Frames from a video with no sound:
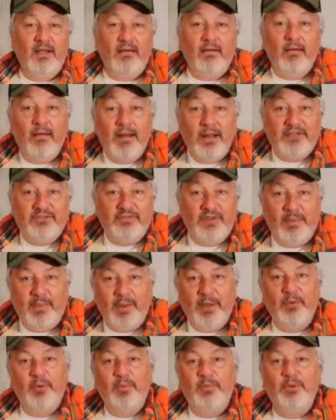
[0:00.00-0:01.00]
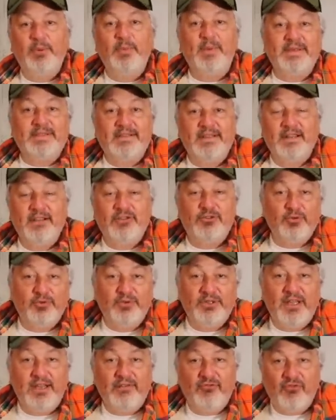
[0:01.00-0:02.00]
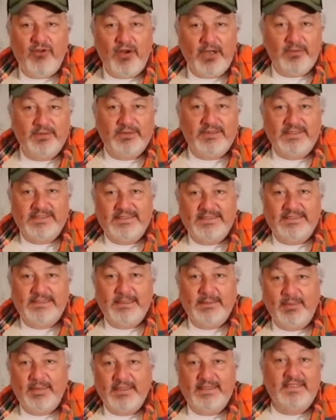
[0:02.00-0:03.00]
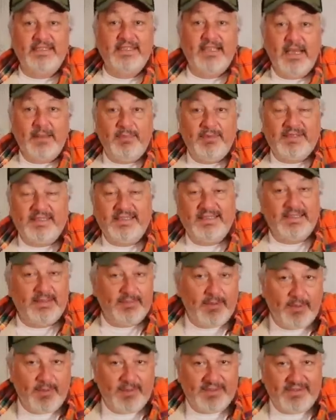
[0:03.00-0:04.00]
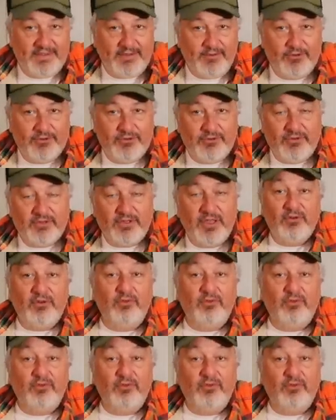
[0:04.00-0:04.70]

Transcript: Alors là, je vais pas non plus passer la journée à vous raconter ce qui s'est passé hier parce qu'il s'est pas passé grand-chose.